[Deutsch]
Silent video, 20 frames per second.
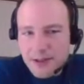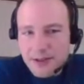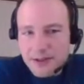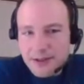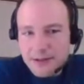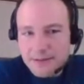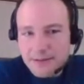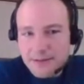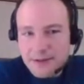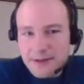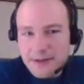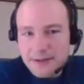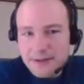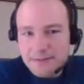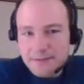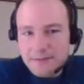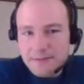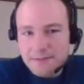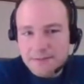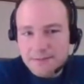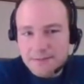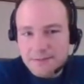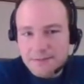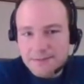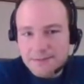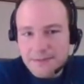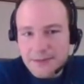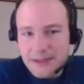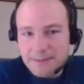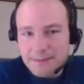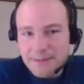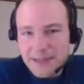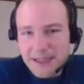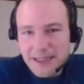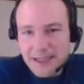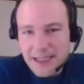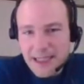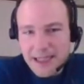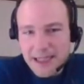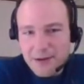ich bin jetzt leider auch kein Handy-Experte, ich
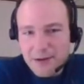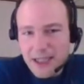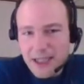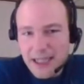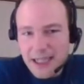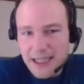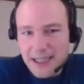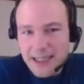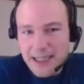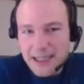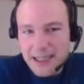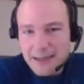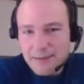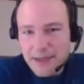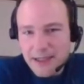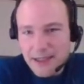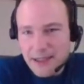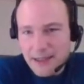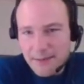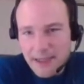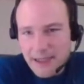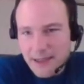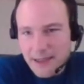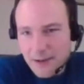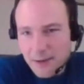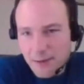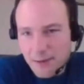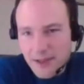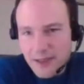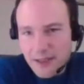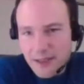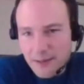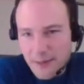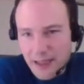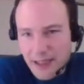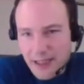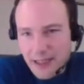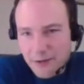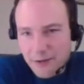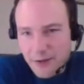weiß nicht, ob es das bei Android gibt, aber man
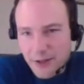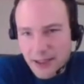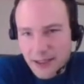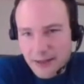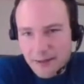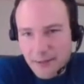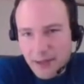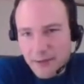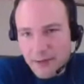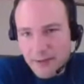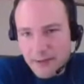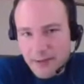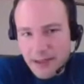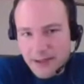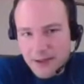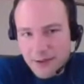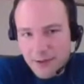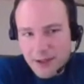sollte ähm,